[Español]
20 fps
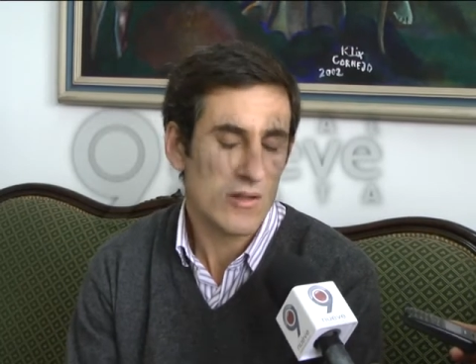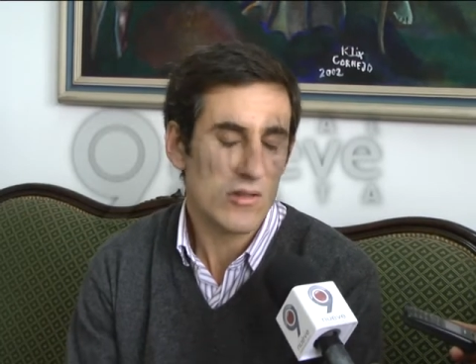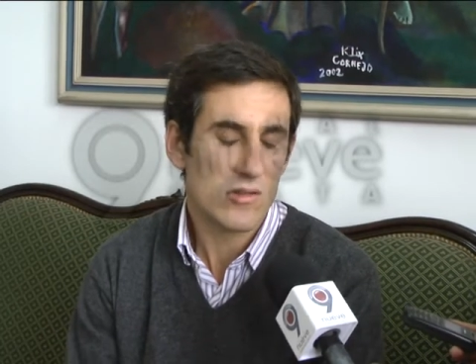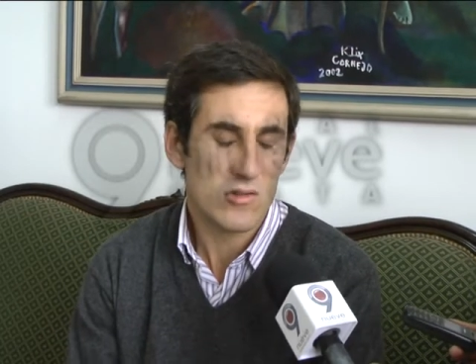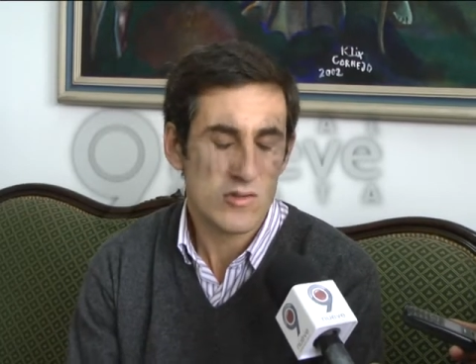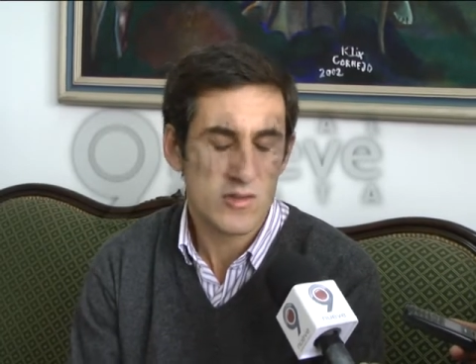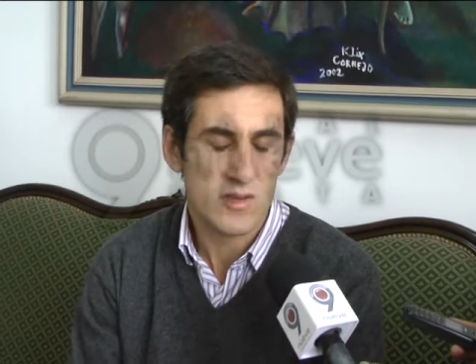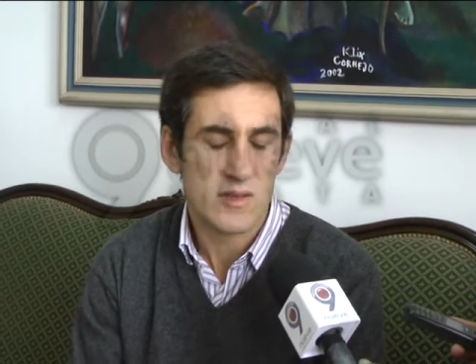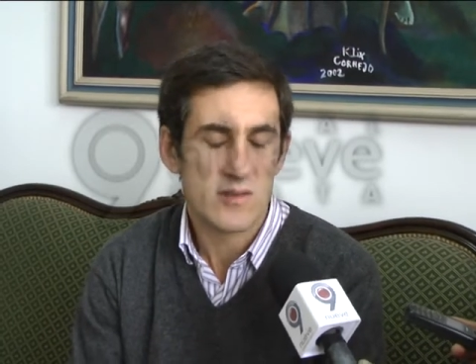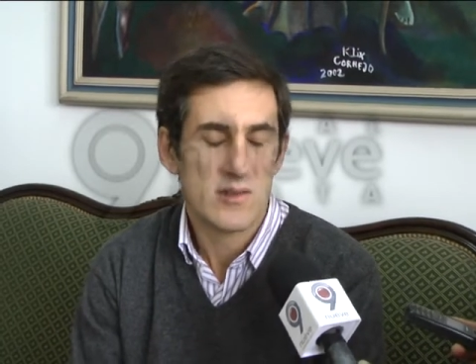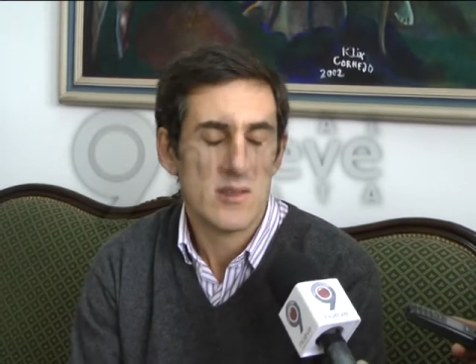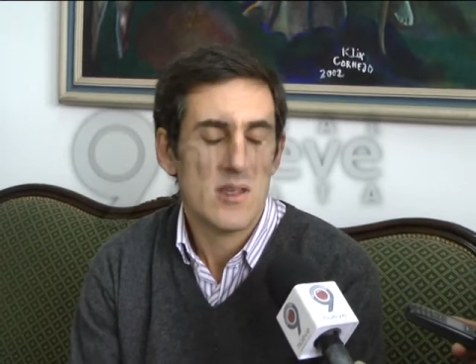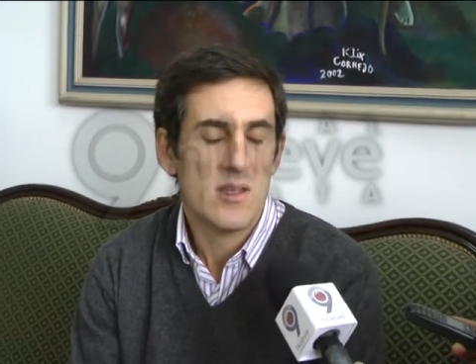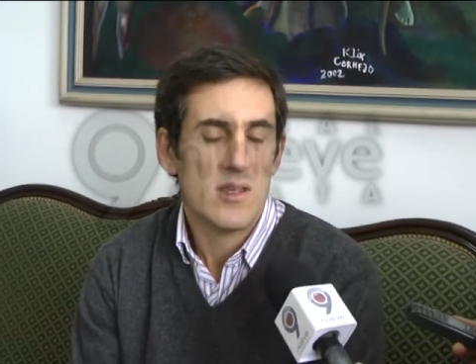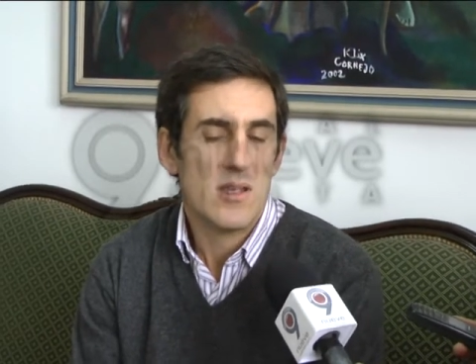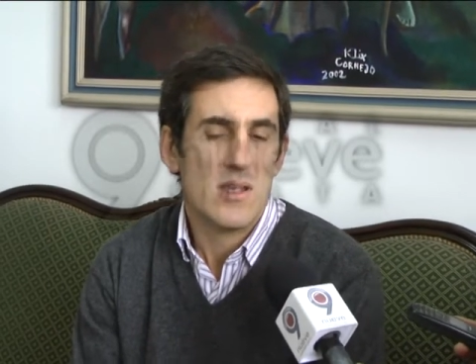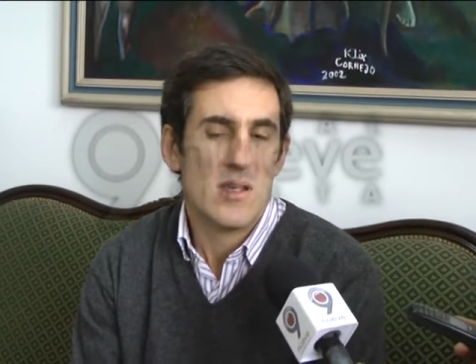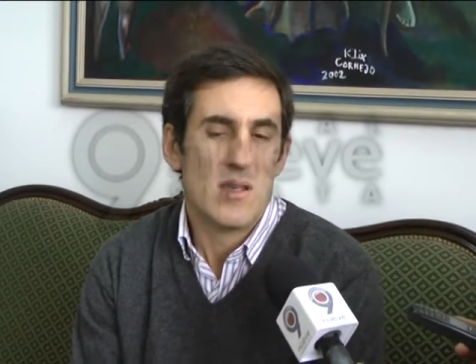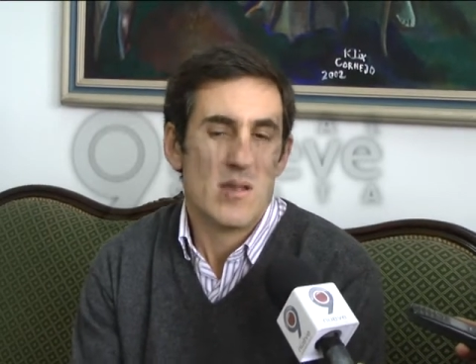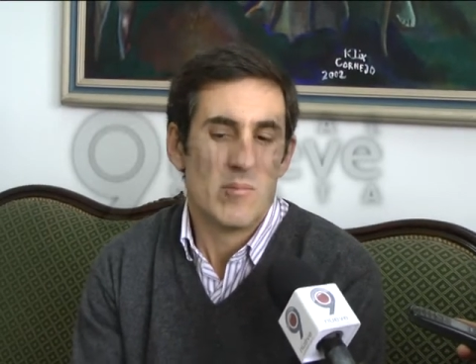Entonces,
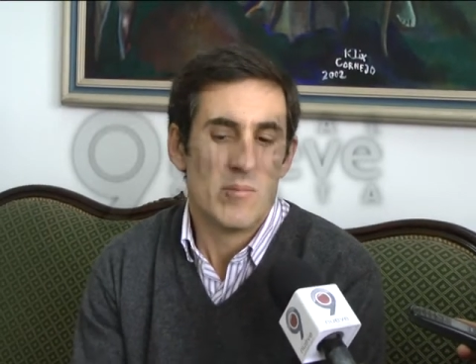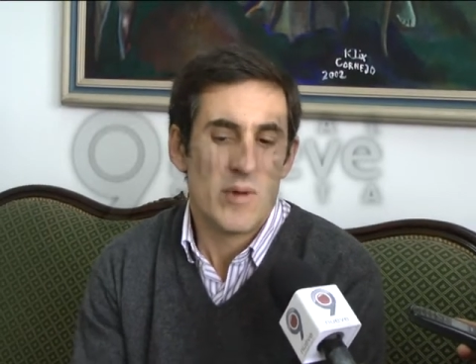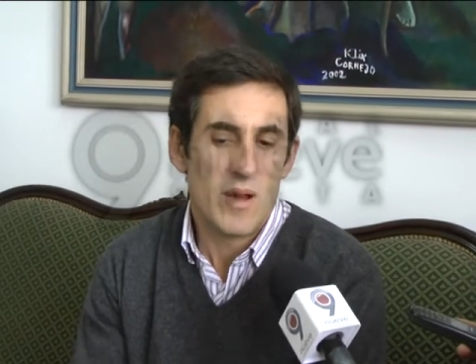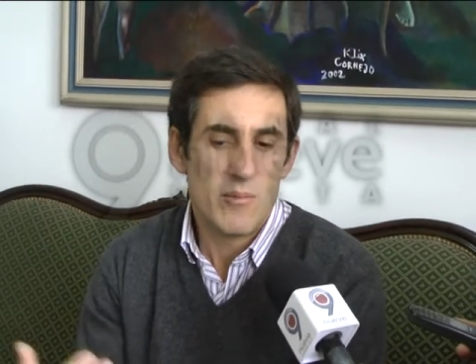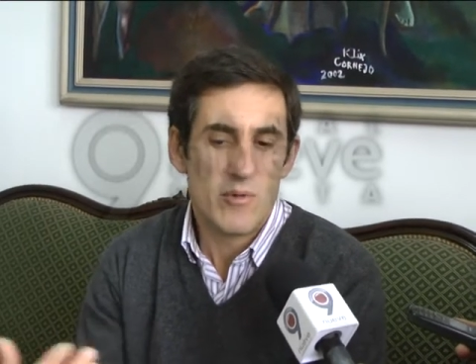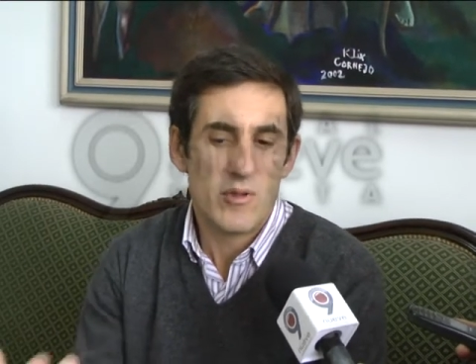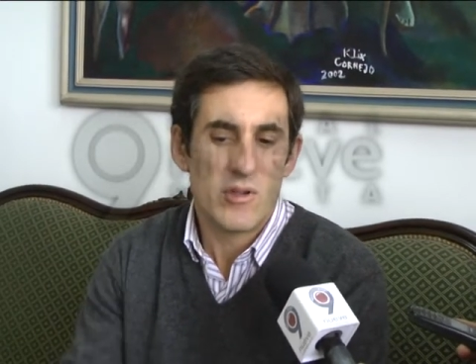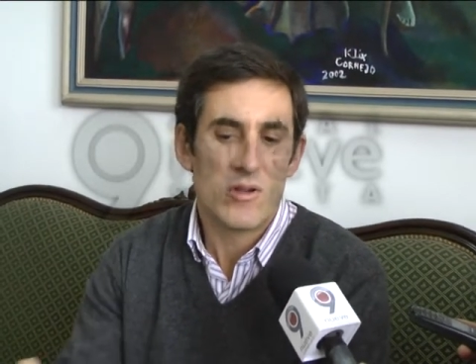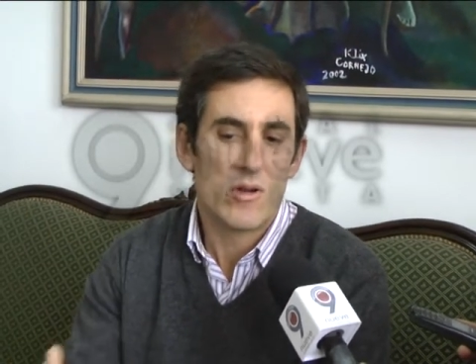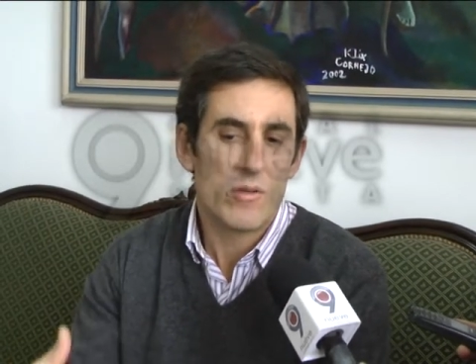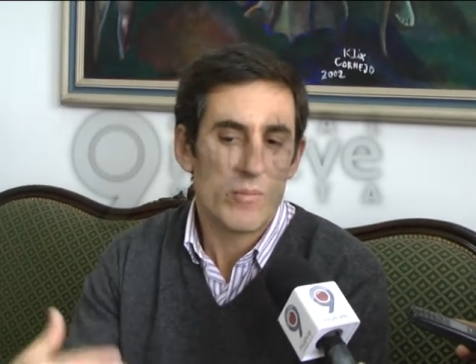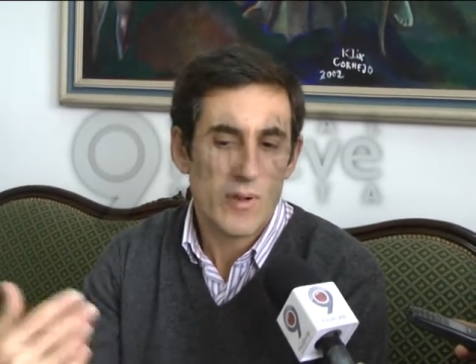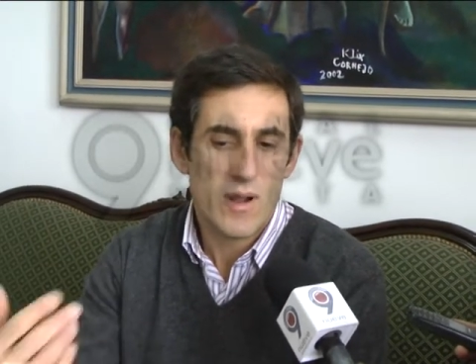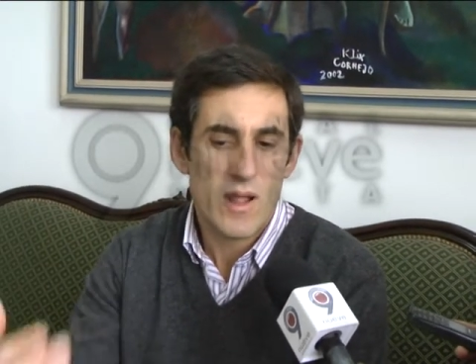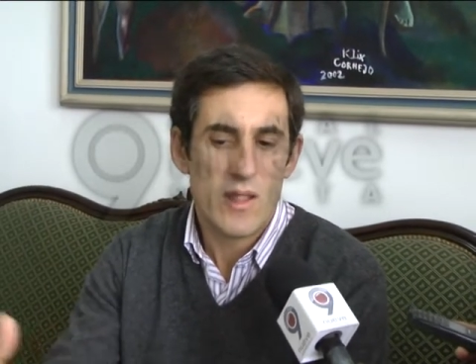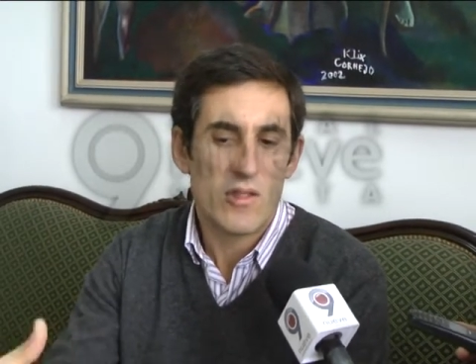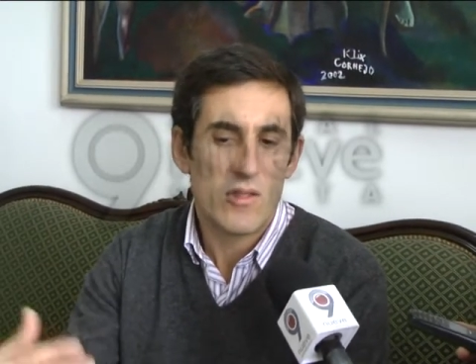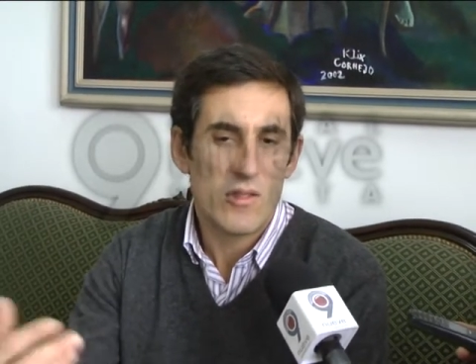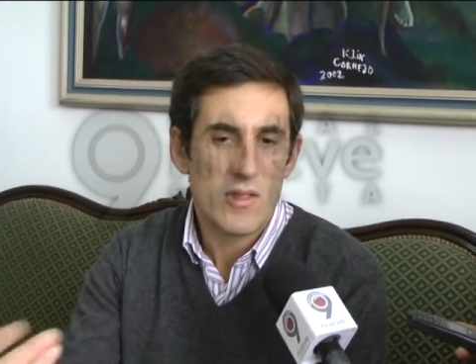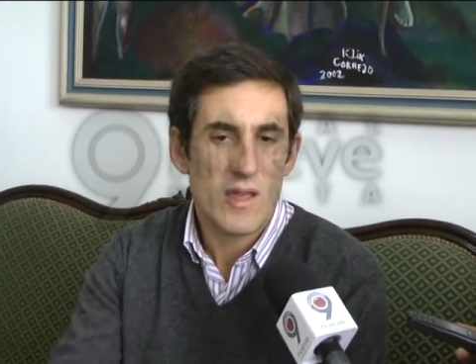vamos
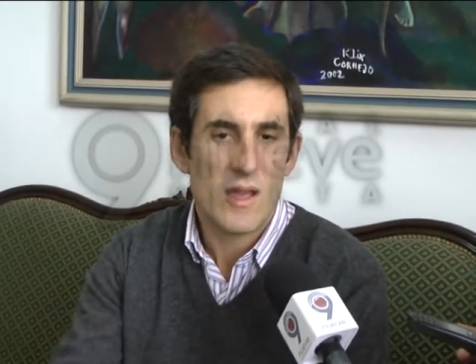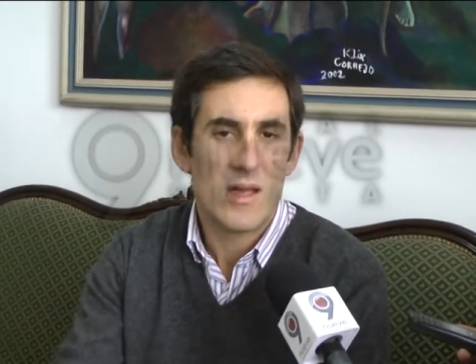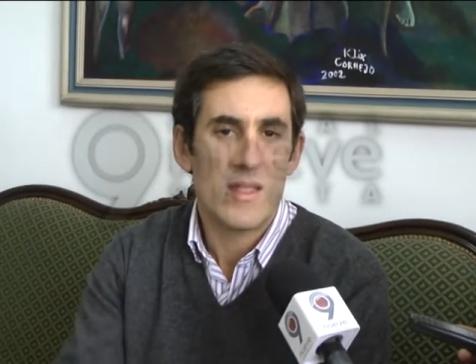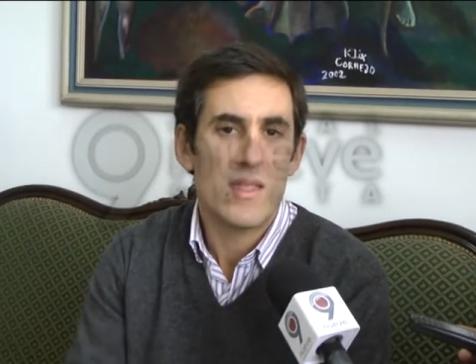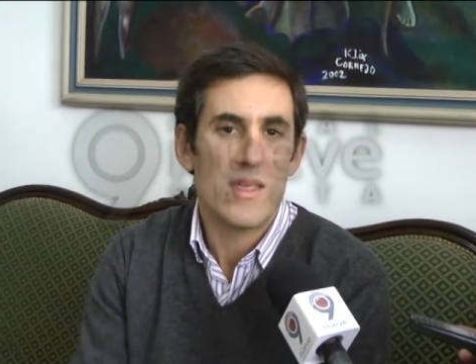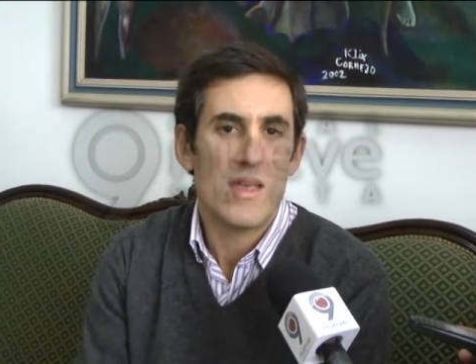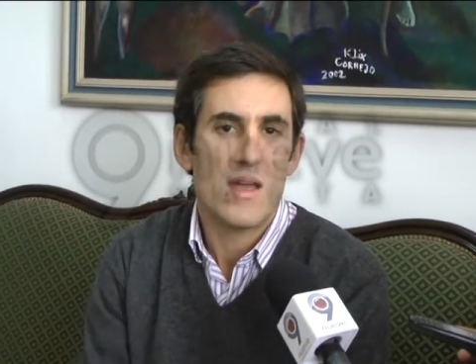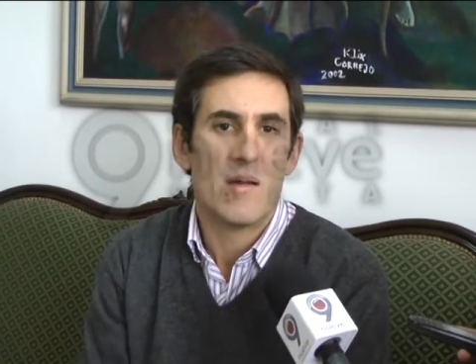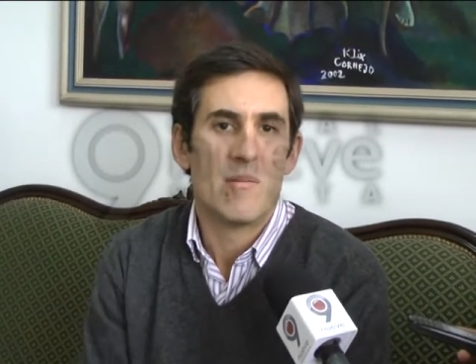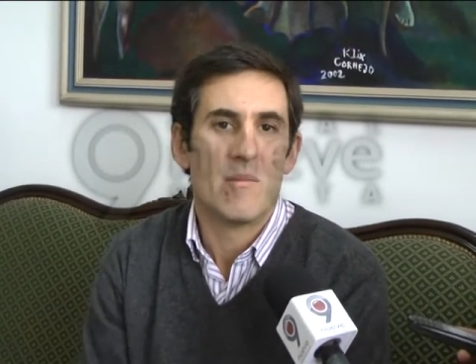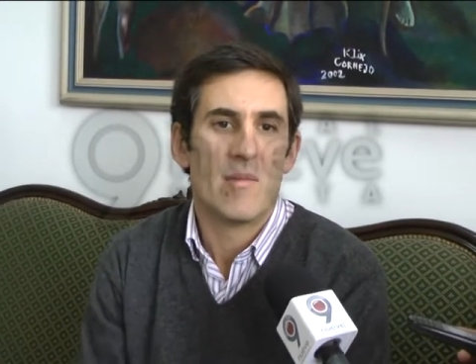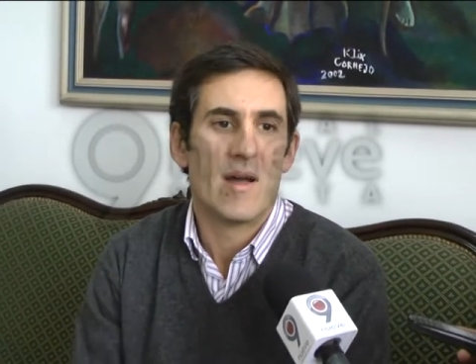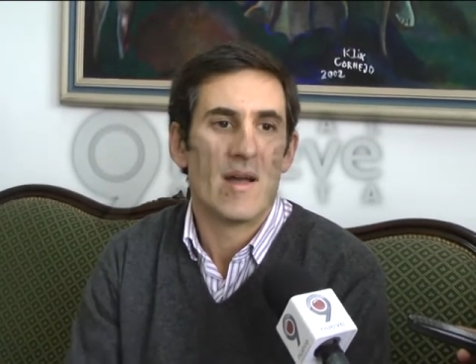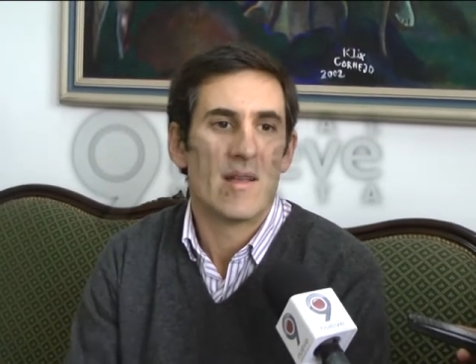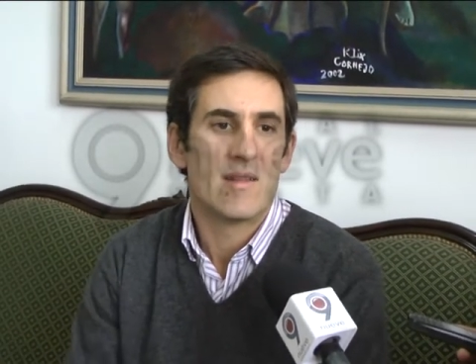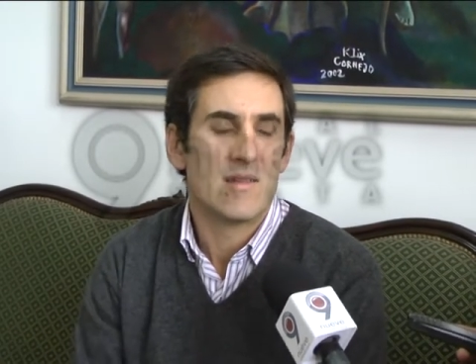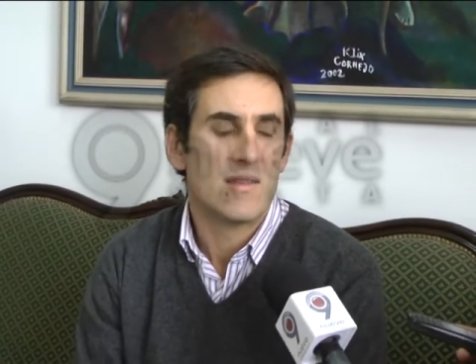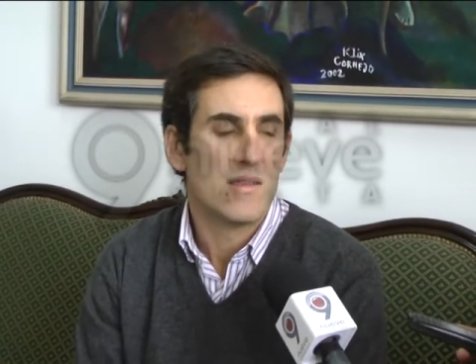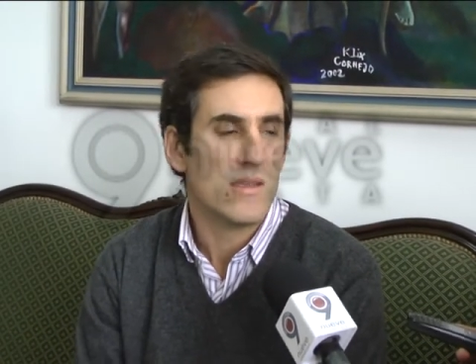incorporando día a día más,